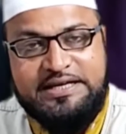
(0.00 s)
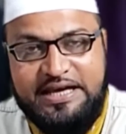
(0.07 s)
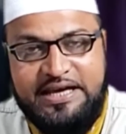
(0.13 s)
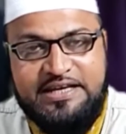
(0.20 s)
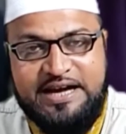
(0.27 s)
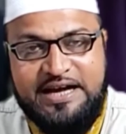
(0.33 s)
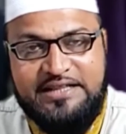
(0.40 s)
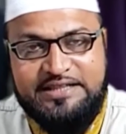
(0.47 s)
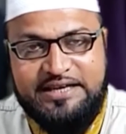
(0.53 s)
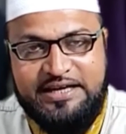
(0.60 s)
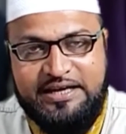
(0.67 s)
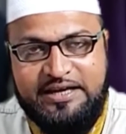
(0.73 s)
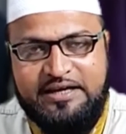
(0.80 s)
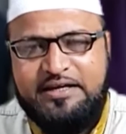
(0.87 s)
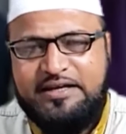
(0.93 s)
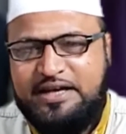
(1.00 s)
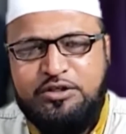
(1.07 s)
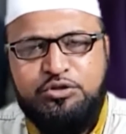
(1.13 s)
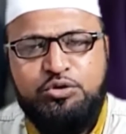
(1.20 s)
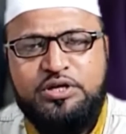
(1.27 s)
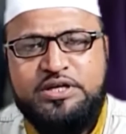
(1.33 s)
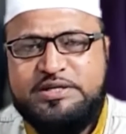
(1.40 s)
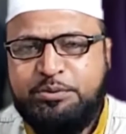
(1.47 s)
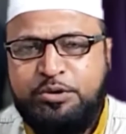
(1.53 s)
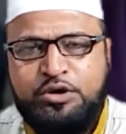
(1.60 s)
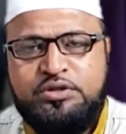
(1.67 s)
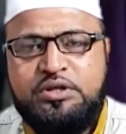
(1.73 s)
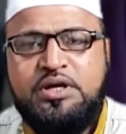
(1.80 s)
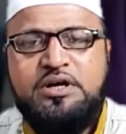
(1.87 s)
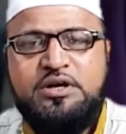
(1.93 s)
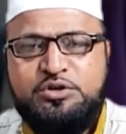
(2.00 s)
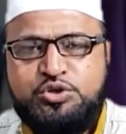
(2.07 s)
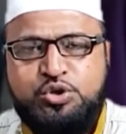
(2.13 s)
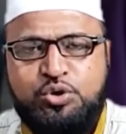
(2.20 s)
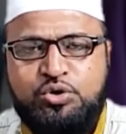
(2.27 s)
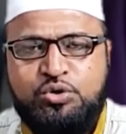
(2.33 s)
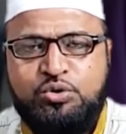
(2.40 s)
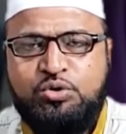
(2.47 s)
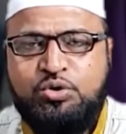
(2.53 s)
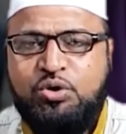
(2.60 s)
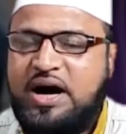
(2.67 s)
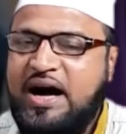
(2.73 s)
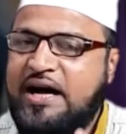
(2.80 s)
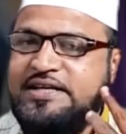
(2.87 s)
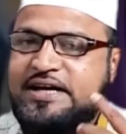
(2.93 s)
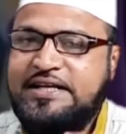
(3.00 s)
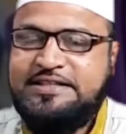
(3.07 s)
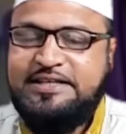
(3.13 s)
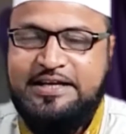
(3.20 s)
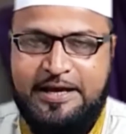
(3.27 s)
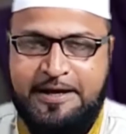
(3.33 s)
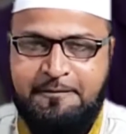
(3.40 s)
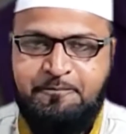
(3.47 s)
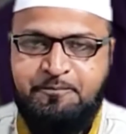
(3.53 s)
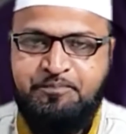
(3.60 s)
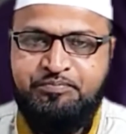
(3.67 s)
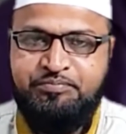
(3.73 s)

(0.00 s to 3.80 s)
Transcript: गिर जाते हैं या थोड़ी बहुत चोट उनको आ जाती है